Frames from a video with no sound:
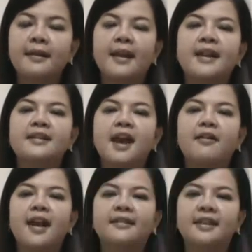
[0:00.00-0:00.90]
ในชาว
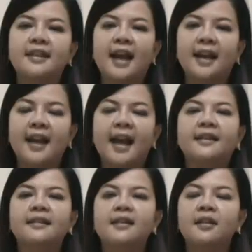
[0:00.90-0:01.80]
ราศีกันนั้น
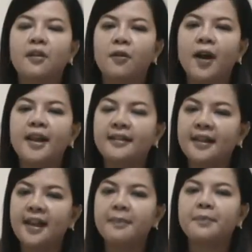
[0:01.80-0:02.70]
ขอให้เซ
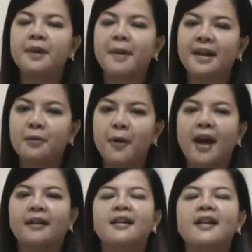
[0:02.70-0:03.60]
ฟระมัดระวั
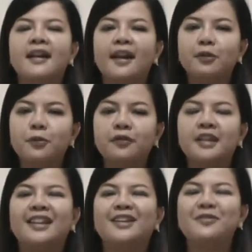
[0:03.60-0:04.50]
งแล้วทุก
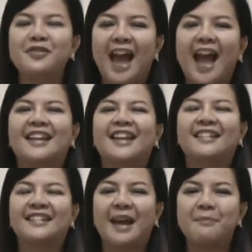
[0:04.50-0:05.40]
สิ่งทุกอย่างจะ
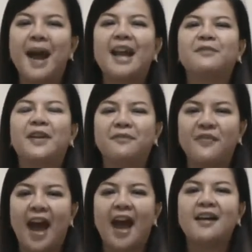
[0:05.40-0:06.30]
สามารถฟัน
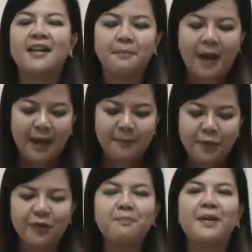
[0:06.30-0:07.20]
ฝ่าผ่าน
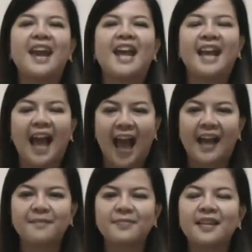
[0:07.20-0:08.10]
พ้นไปได้ค่ะ
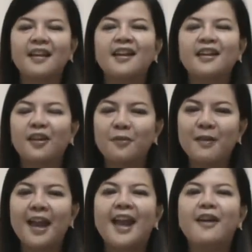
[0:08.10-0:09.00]
ครบ
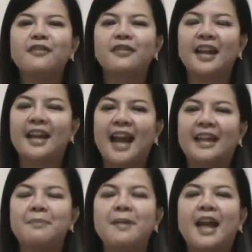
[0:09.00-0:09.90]
แล้วในการ
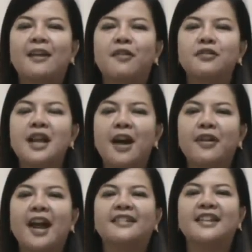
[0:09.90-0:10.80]
ทำลายของชาว
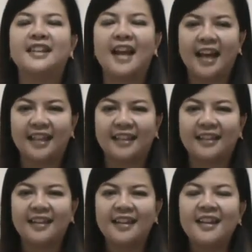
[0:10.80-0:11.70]
ราศีกัน
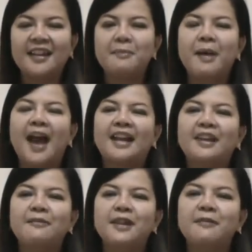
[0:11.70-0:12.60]
มหาเด
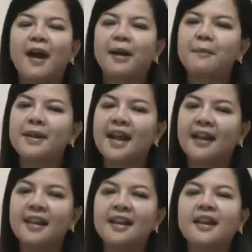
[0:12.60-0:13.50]
วีหวังเป็นอย่าง
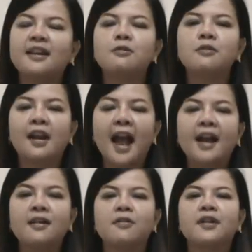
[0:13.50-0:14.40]
ยิ่งในทุกครั้ง
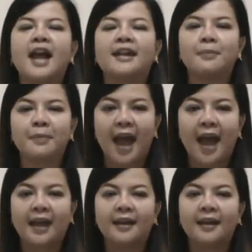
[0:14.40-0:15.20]
ของการทำงา